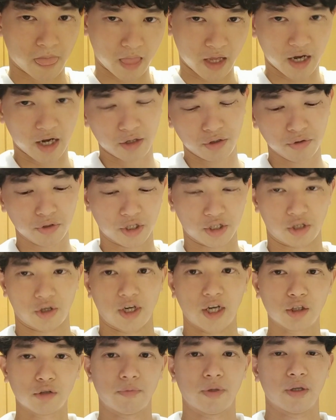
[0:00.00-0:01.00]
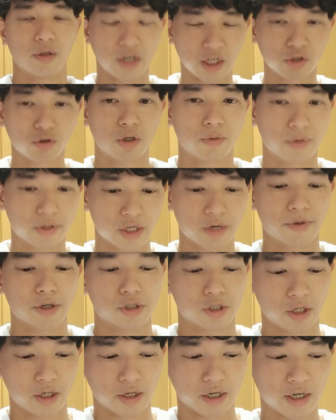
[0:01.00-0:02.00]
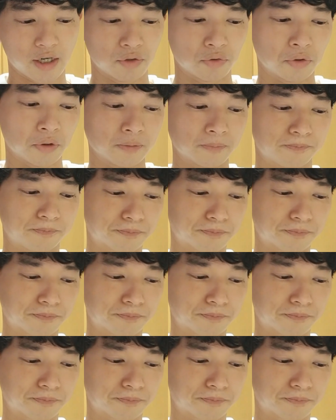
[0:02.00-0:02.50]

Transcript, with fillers: あるんですけど、後で後で見せますね。あの、